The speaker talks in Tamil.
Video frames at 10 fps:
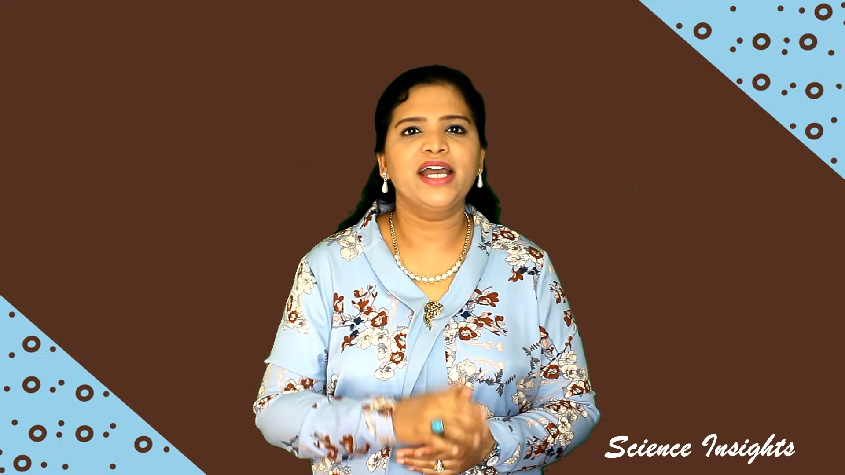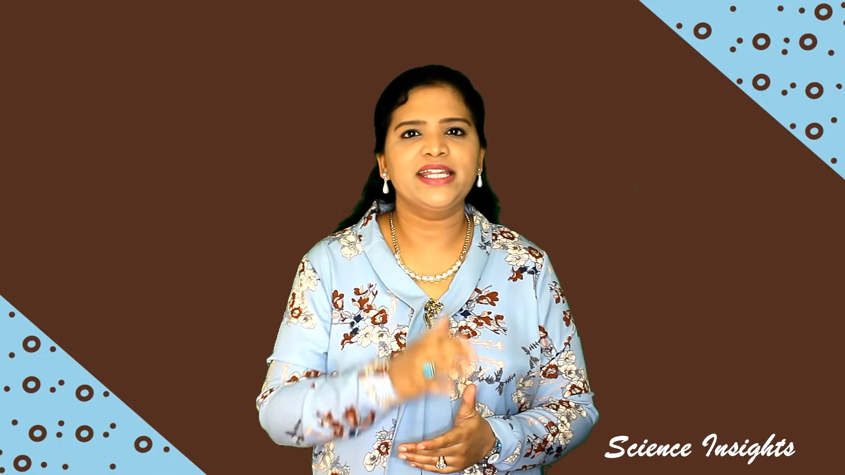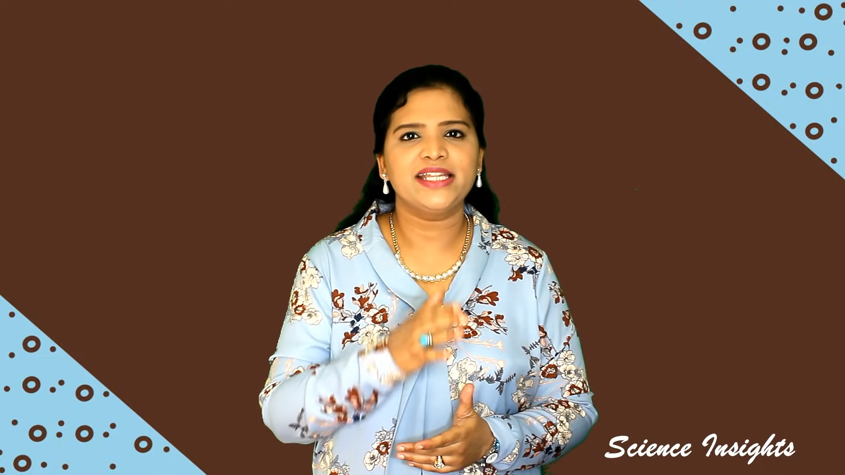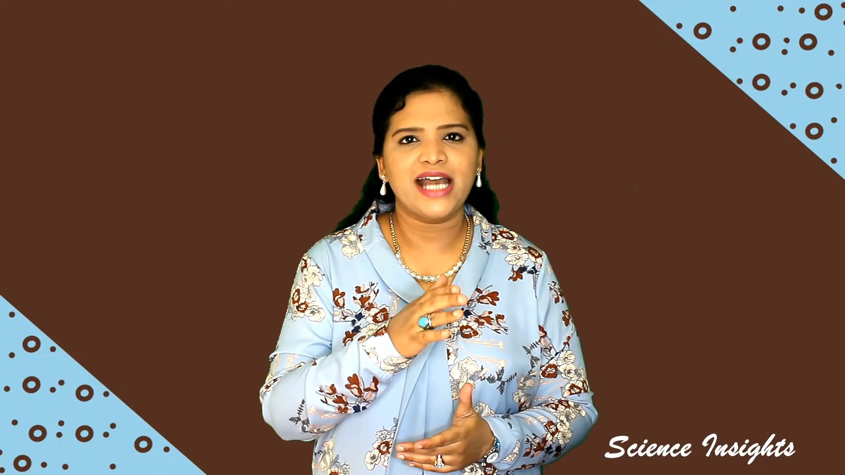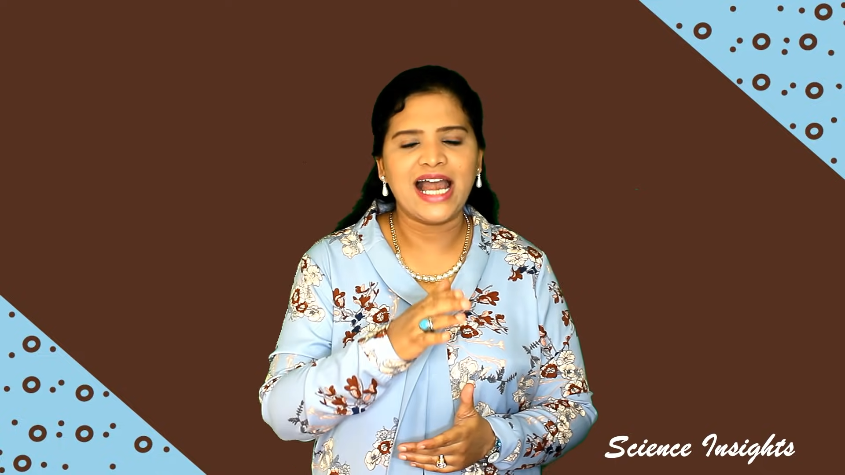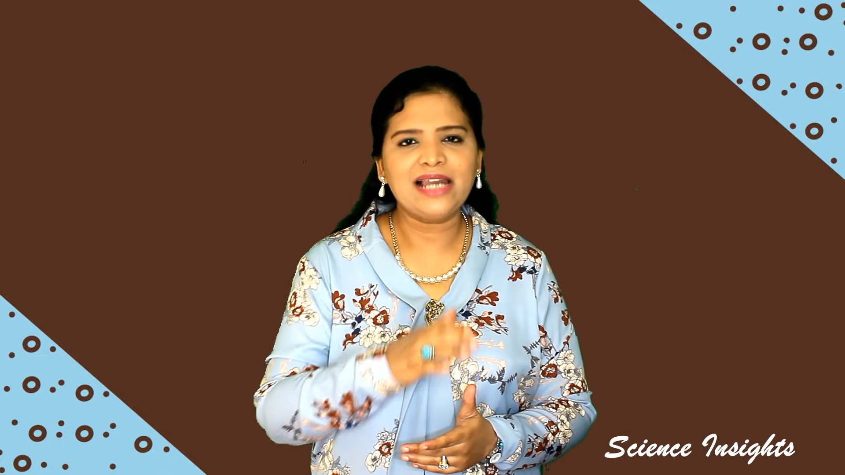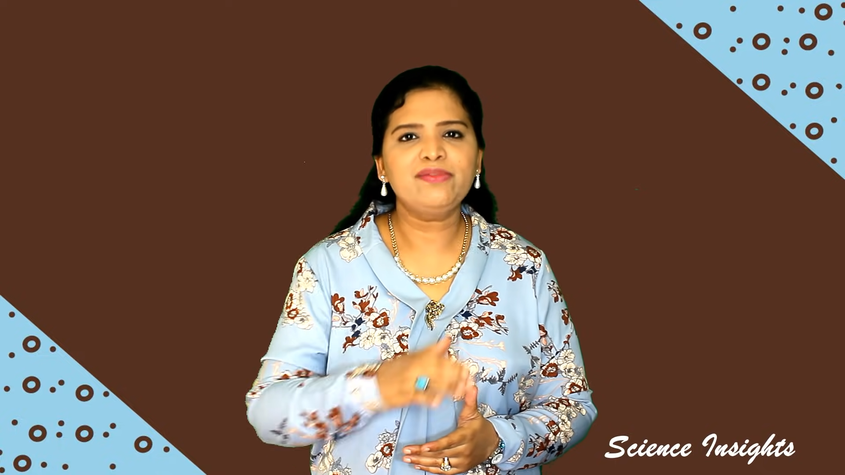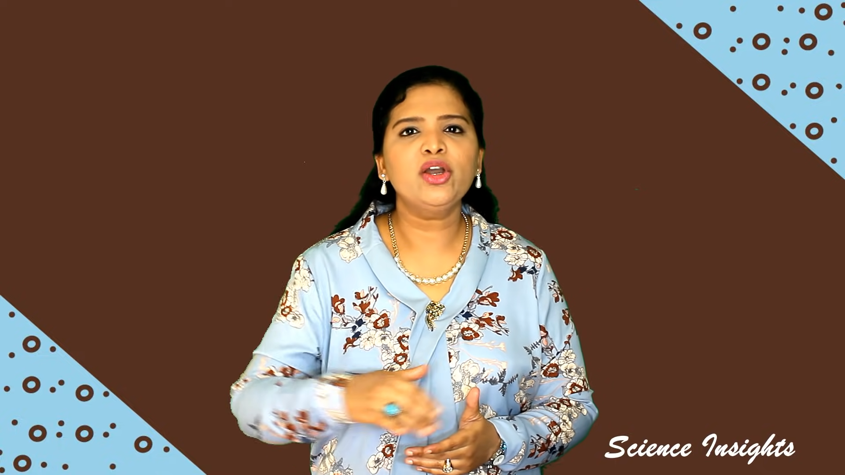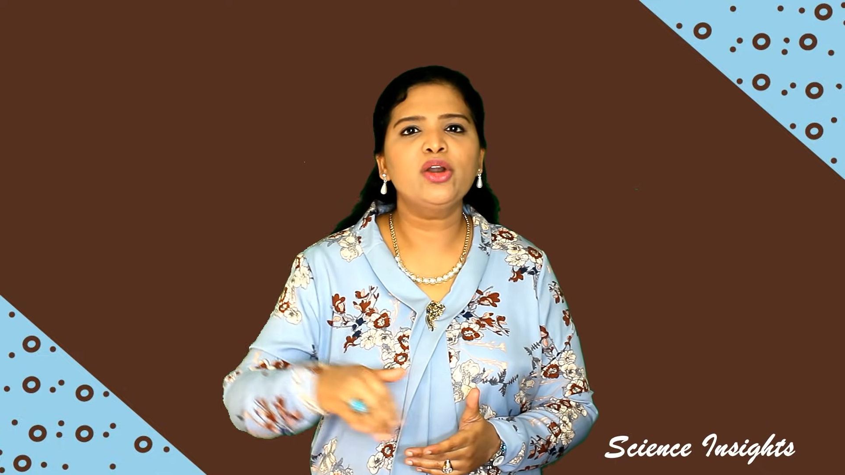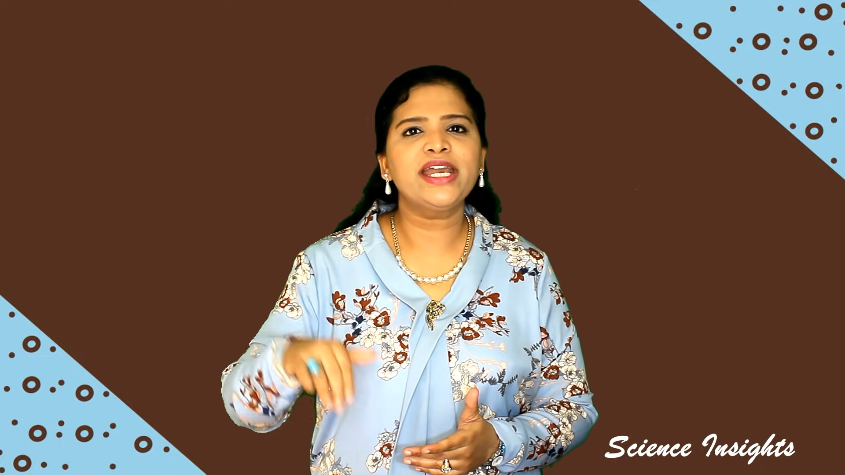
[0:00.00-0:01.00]
இந்த
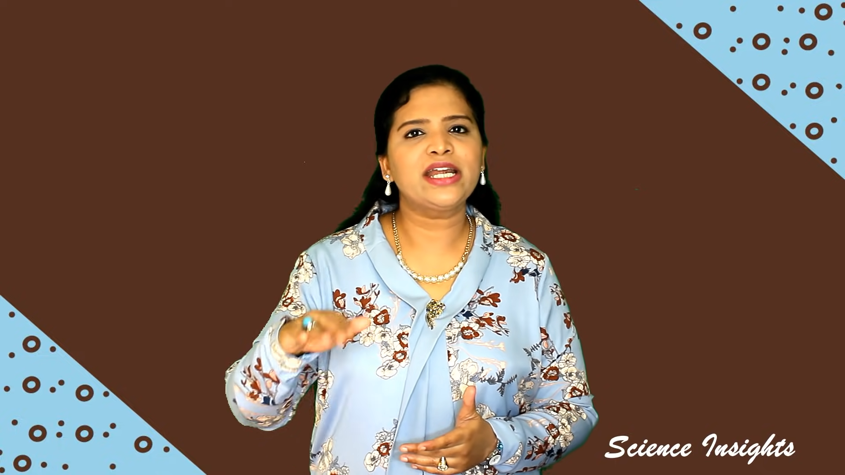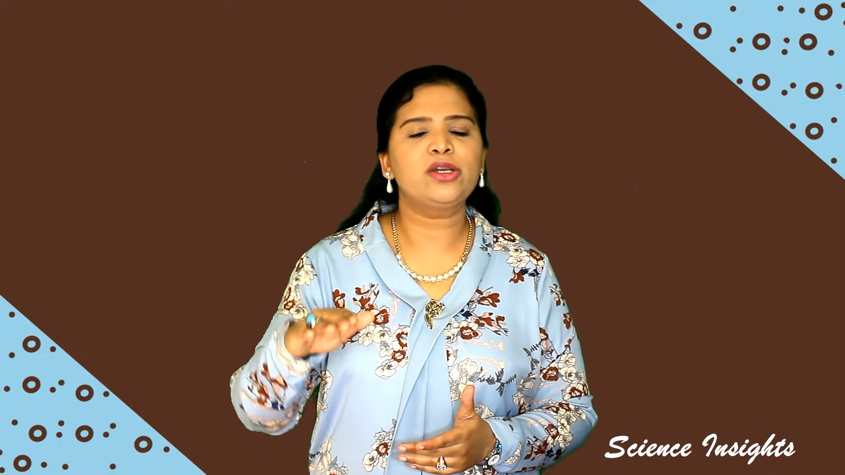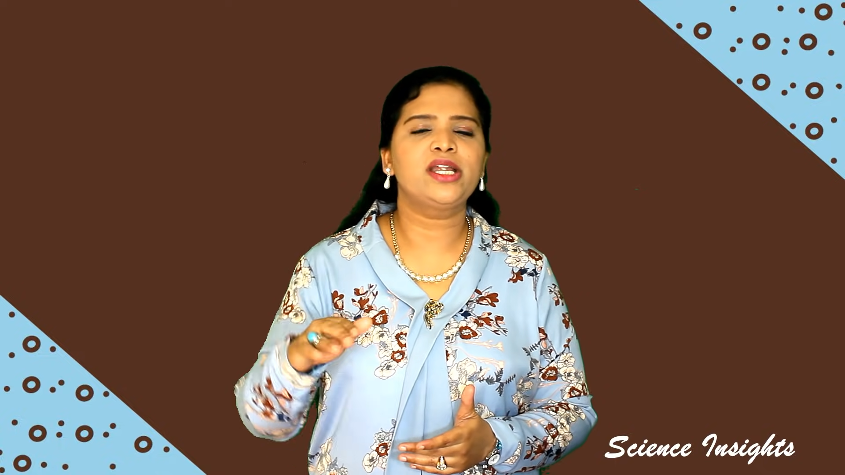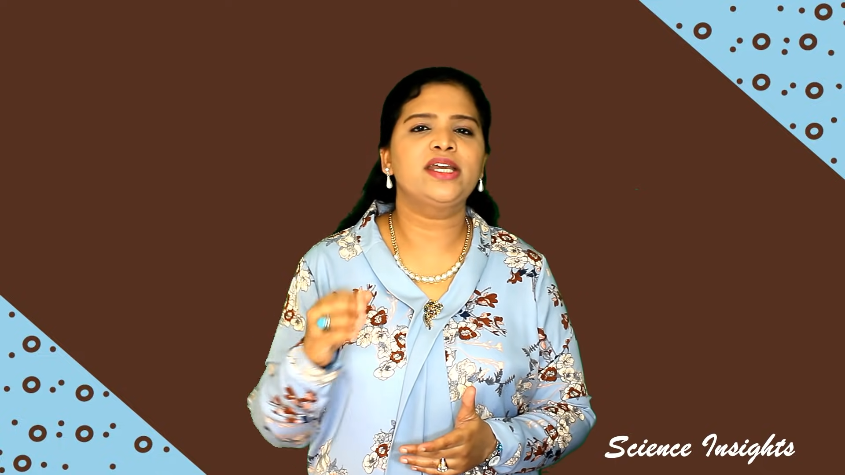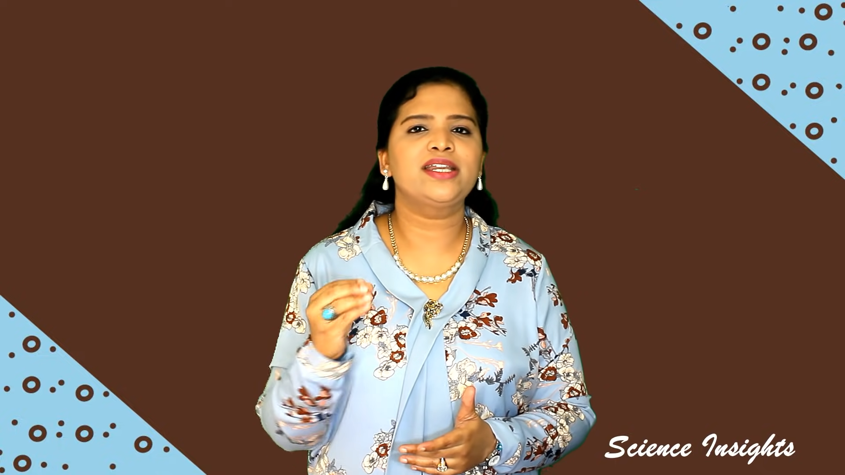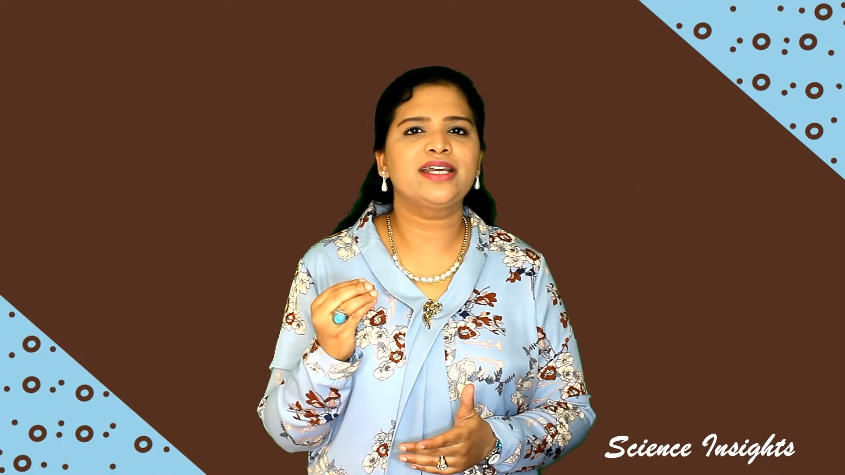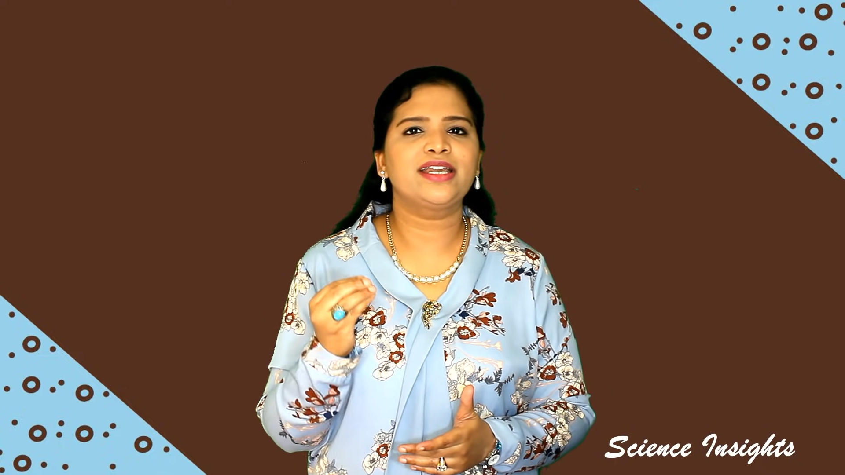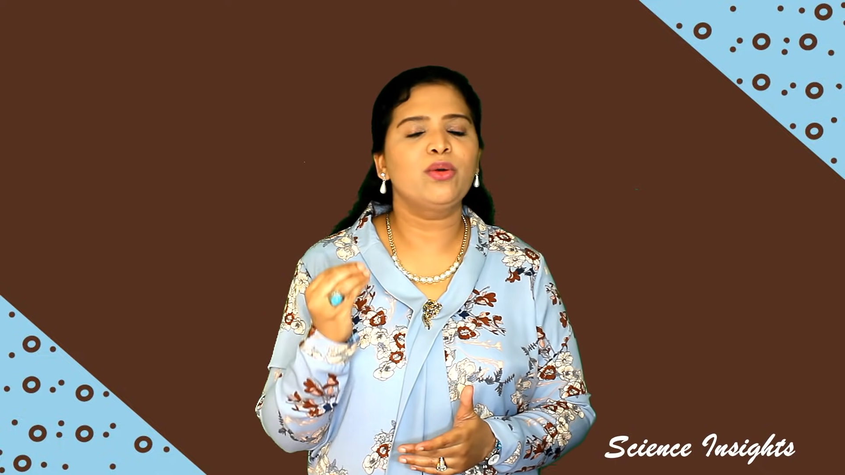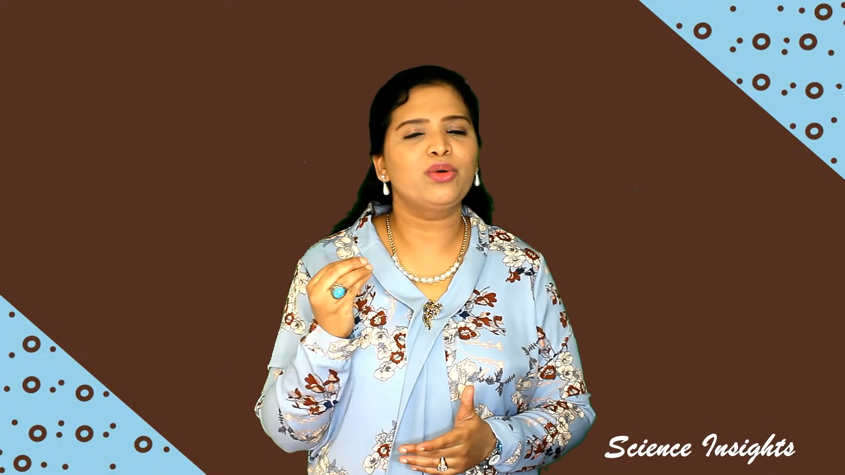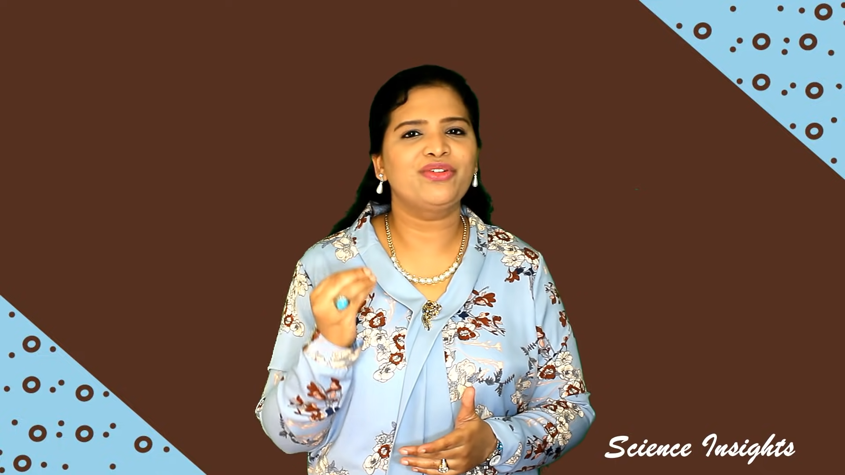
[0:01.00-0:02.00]
ஆல்வியோலைக்குள்ள
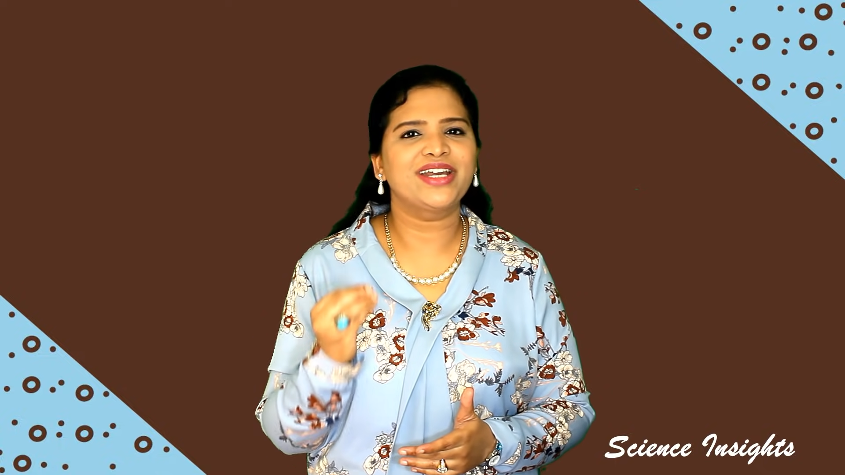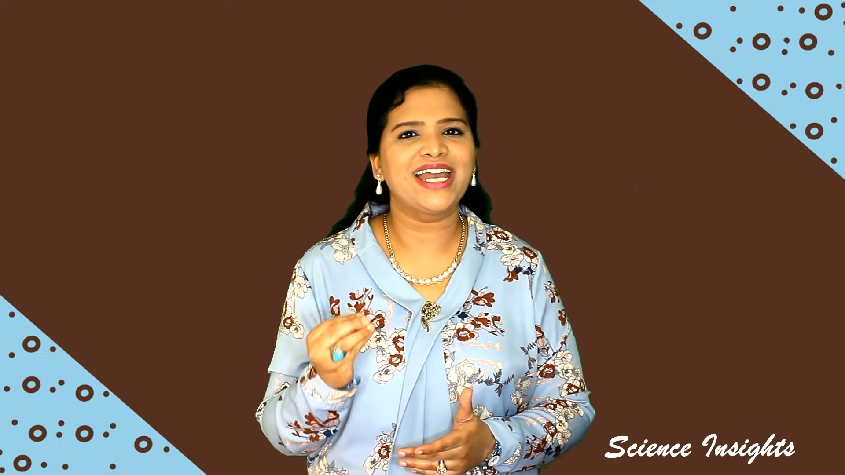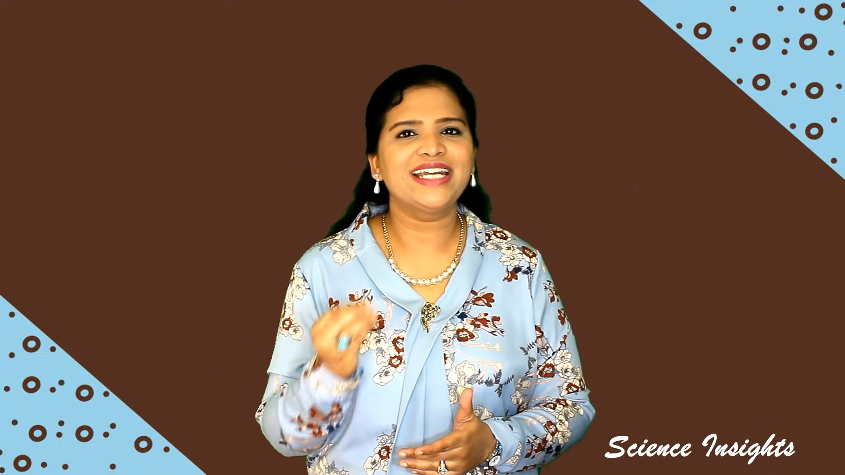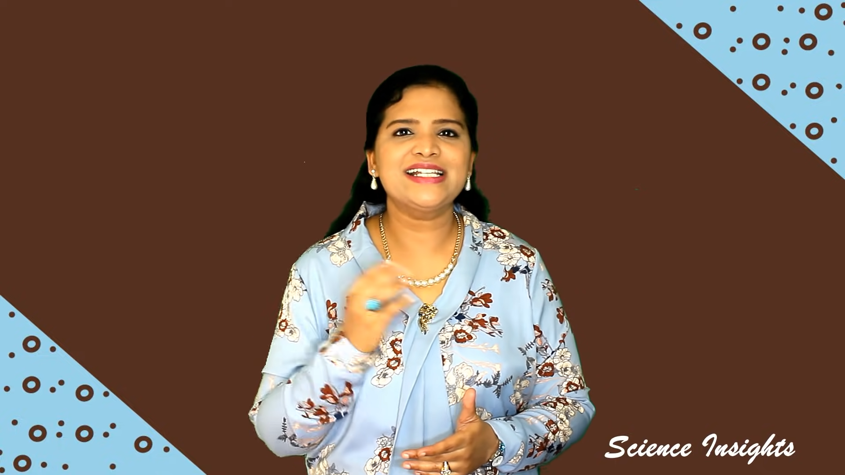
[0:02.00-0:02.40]
இருக்கிற ஒரு வகையான